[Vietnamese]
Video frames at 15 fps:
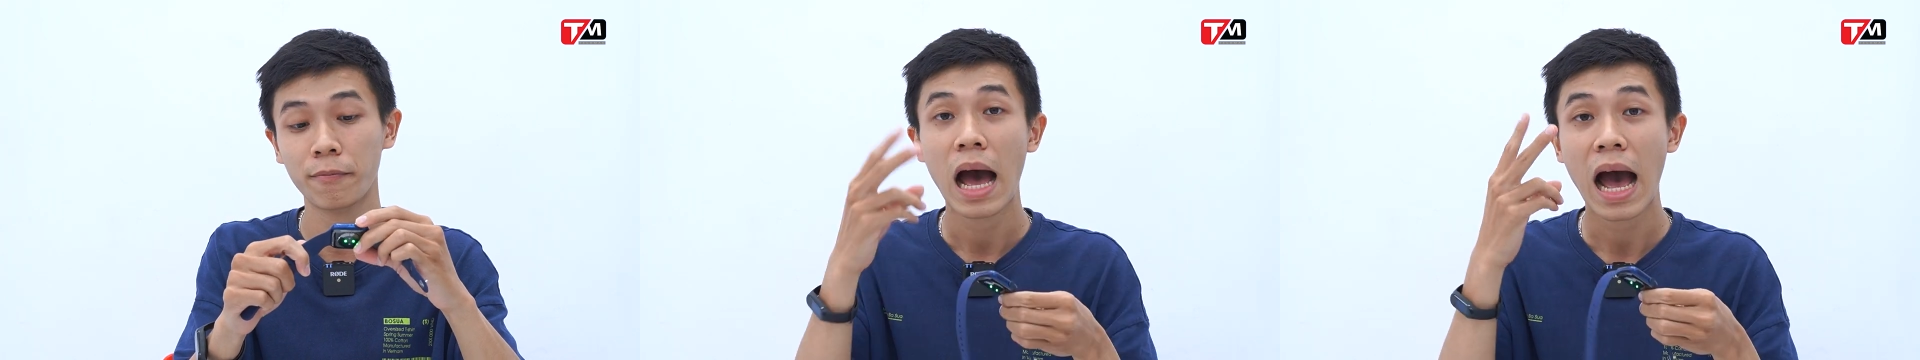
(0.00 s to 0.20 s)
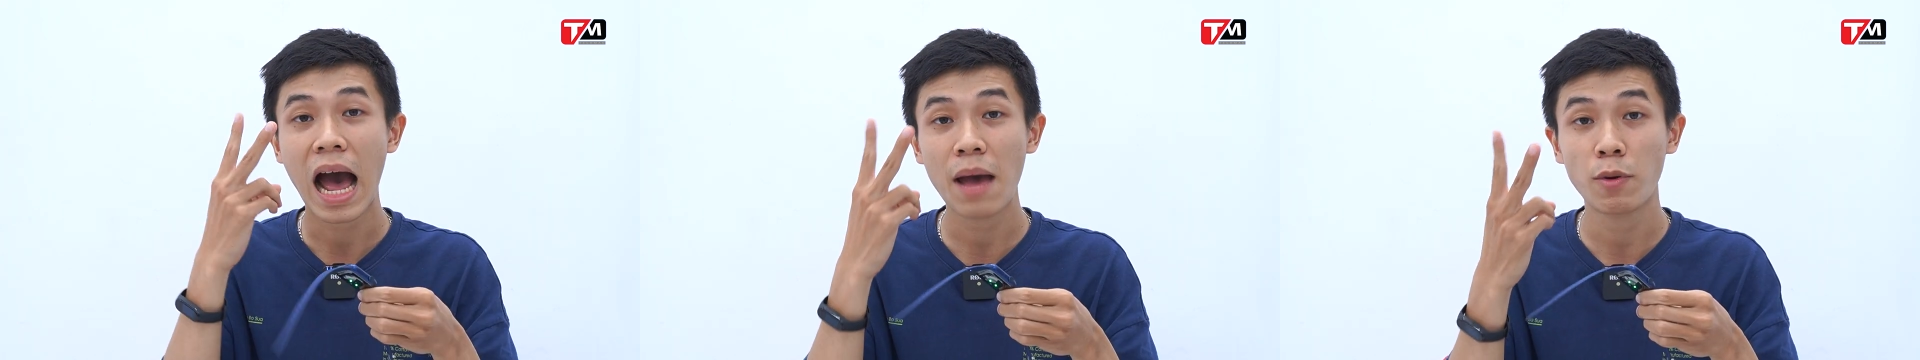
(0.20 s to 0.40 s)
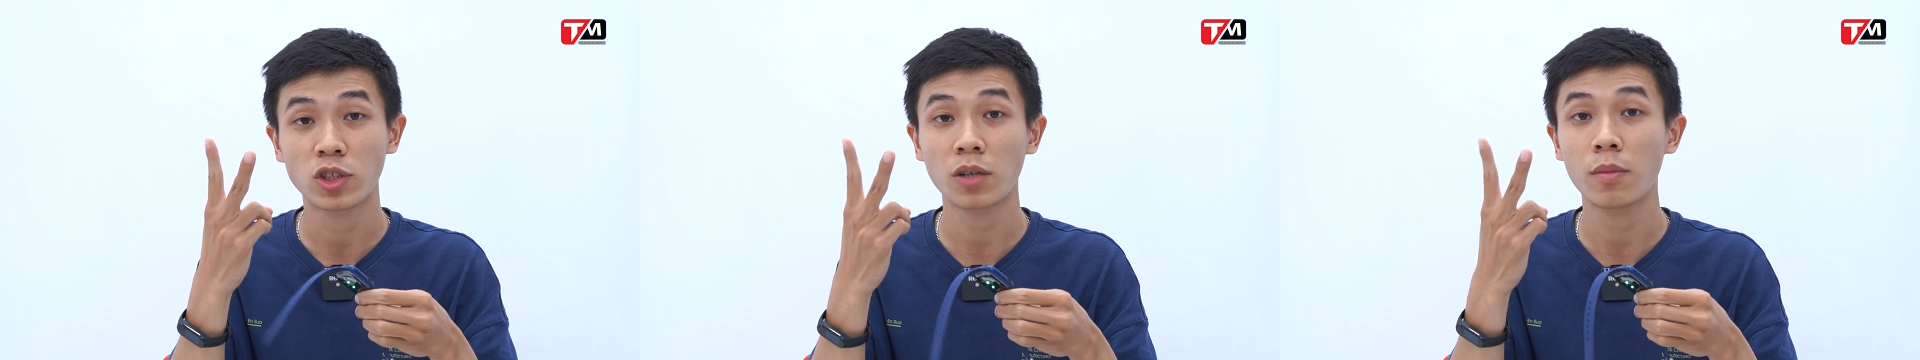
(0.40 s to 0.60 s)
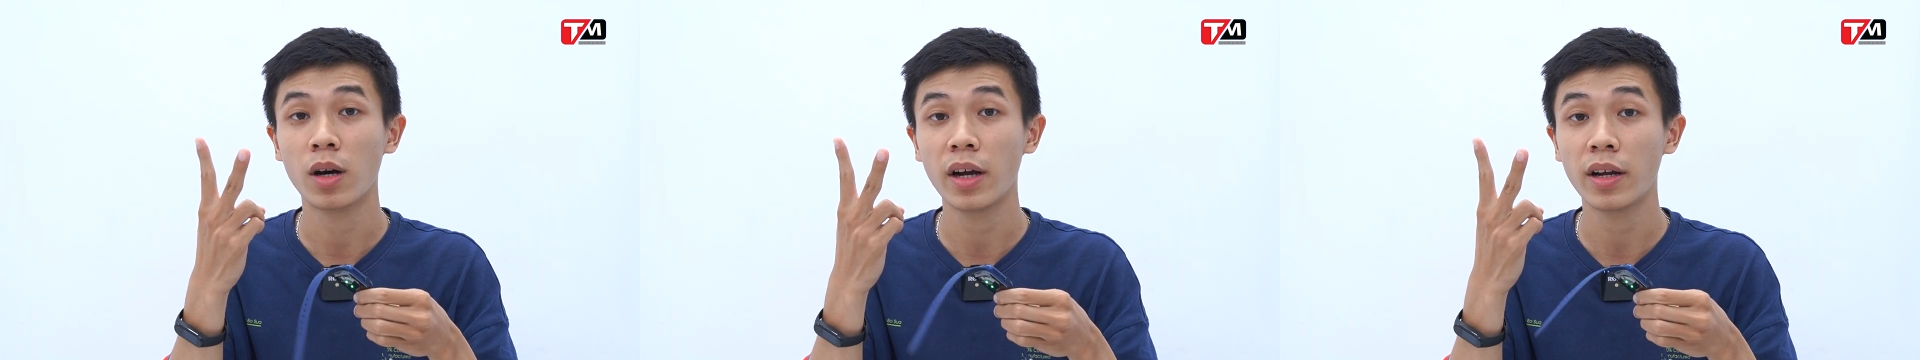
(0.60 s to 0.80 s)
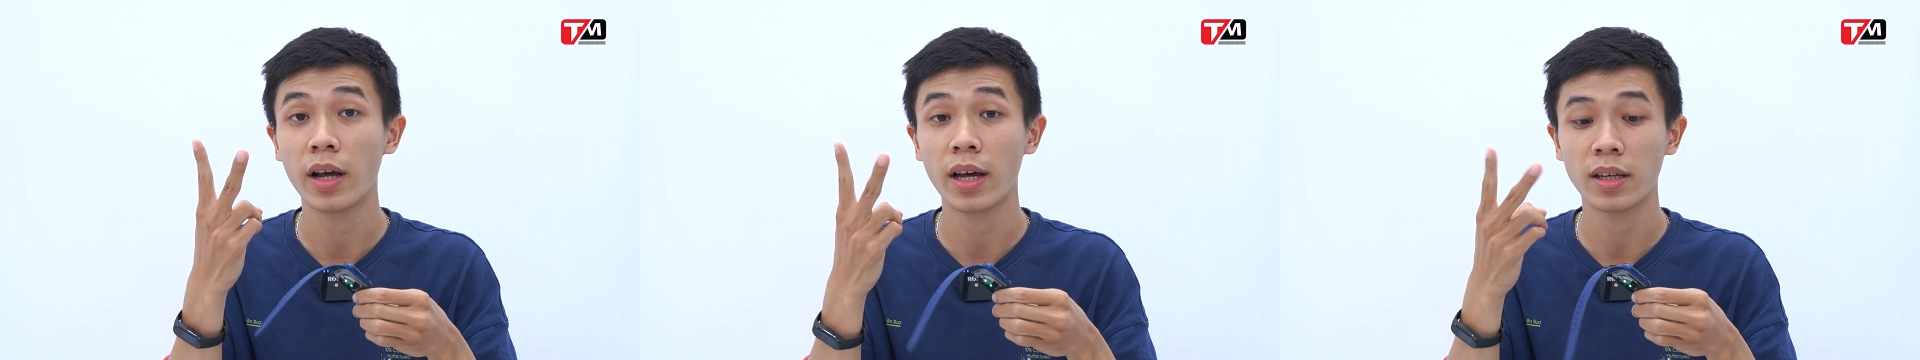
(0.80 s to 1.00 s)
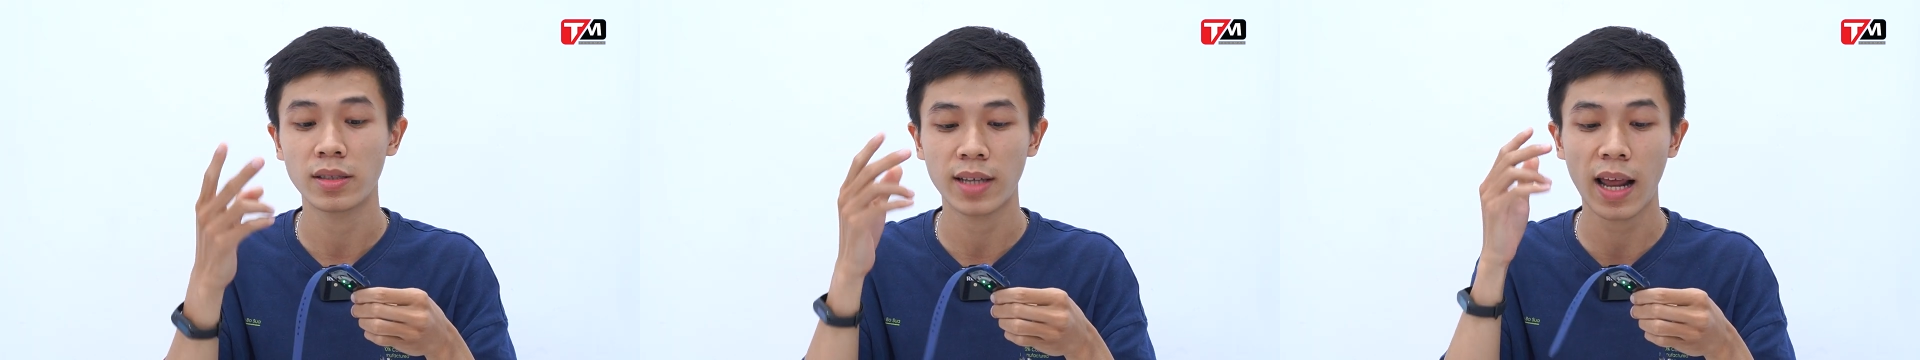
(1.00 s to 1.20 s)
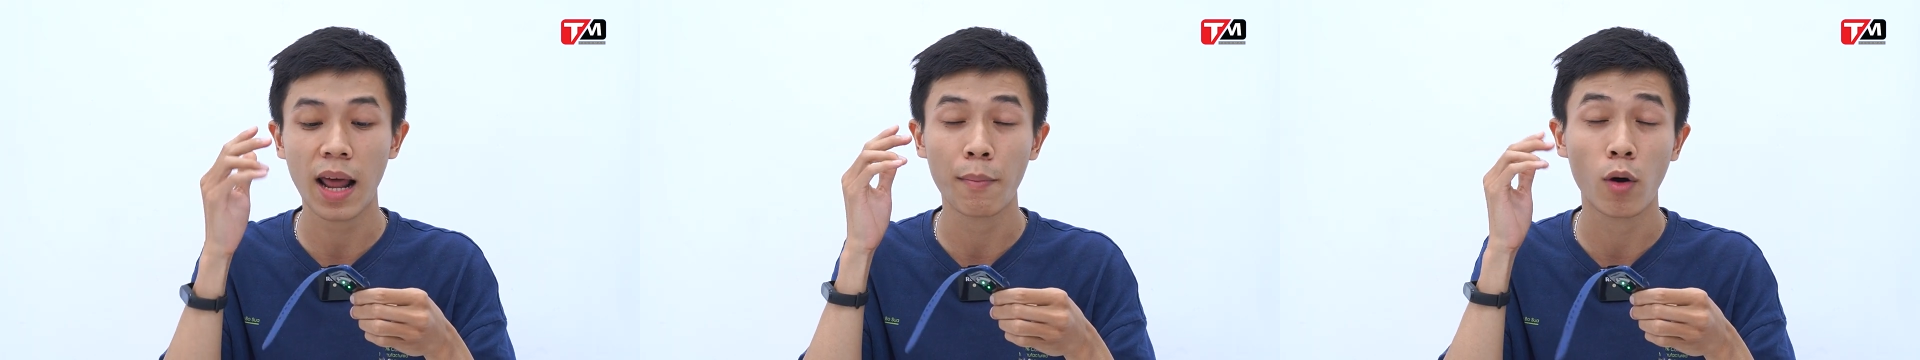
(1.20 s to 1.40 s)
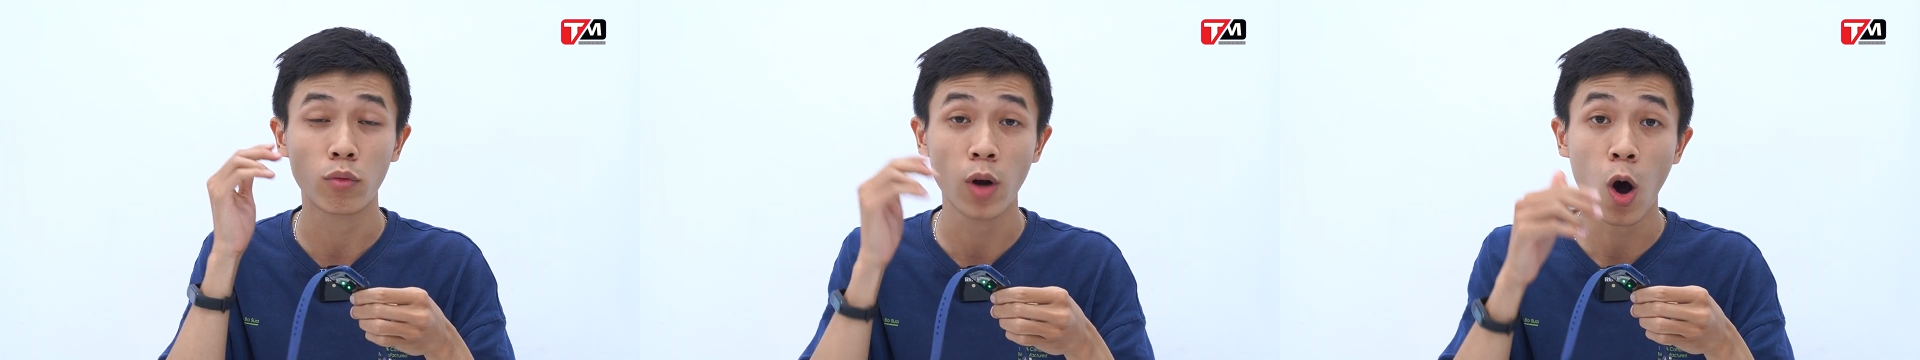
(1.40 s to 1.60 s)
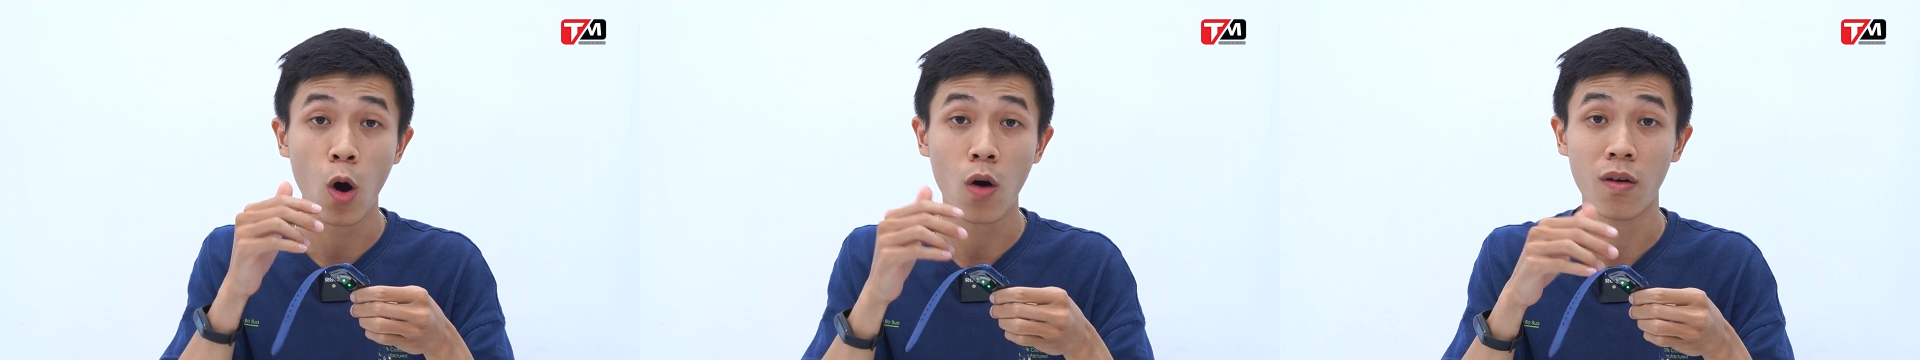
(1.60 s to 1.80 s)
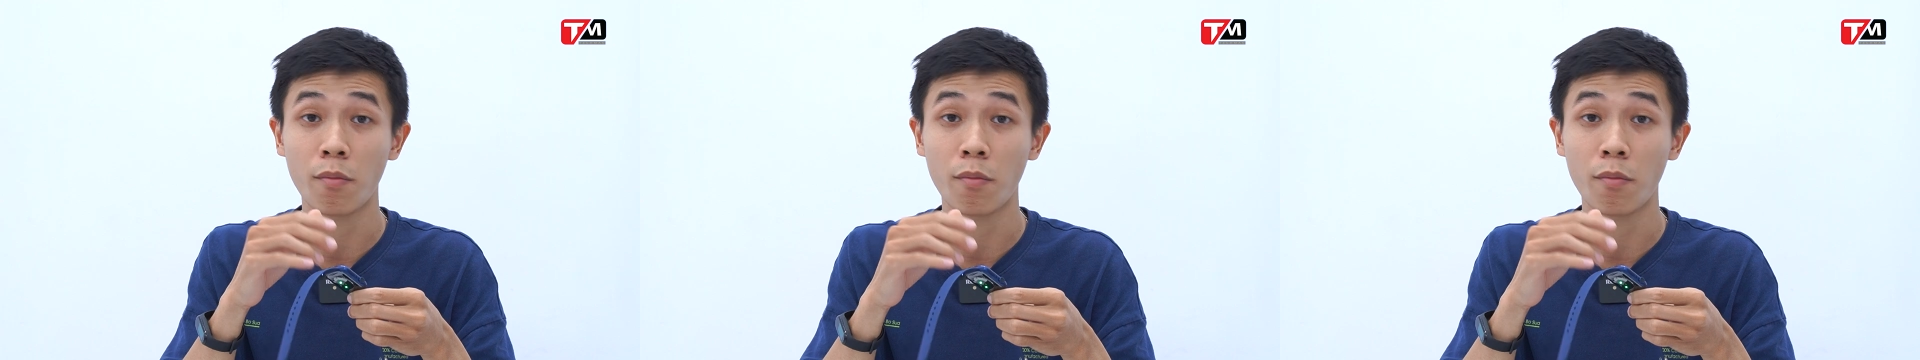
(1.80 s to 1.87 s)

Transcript: Hai màu sắc mới ở đây sẽ là màu đỏ